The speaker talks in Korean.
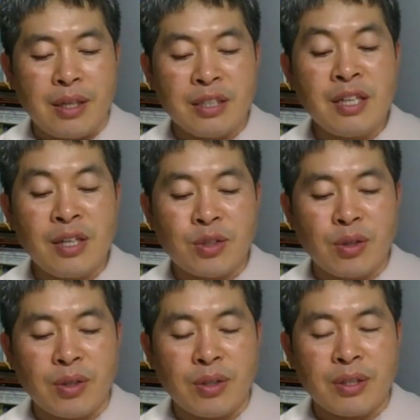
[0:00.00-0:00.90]

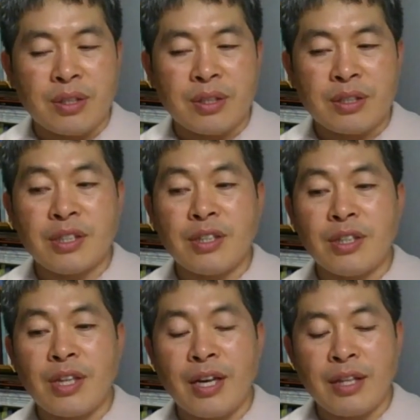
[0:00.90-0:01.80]
의해서
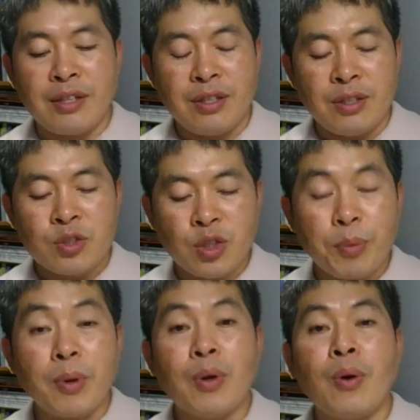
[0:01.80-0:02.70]
그거에 대한
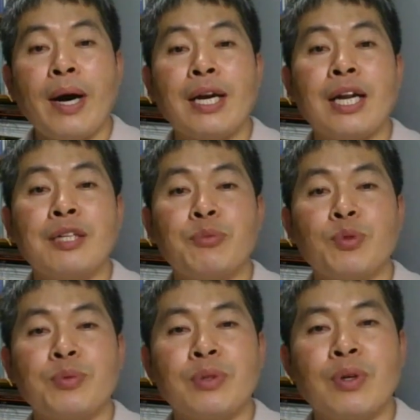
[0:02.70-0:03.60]
처벌로
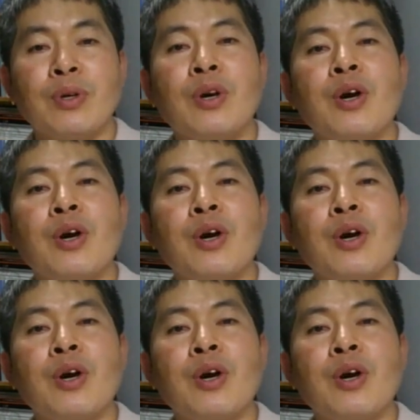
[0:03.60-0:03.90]
하나님으로부터